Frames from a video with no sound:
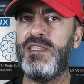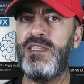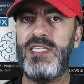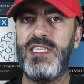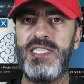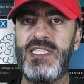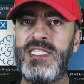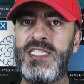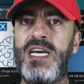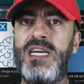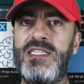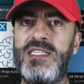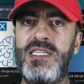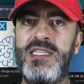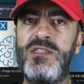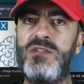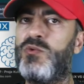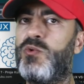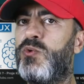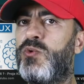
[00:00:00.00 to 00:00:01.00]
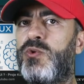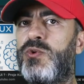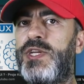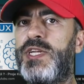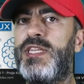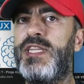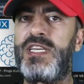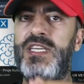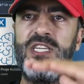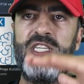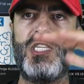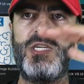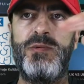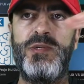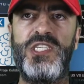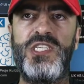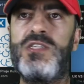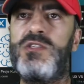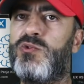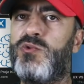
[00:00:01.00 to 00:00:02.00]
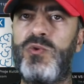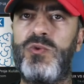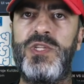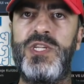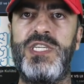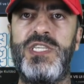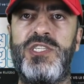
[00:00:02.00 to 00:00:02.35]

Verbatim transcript: isterseniz o konuya derinleşebileceğiniz konuları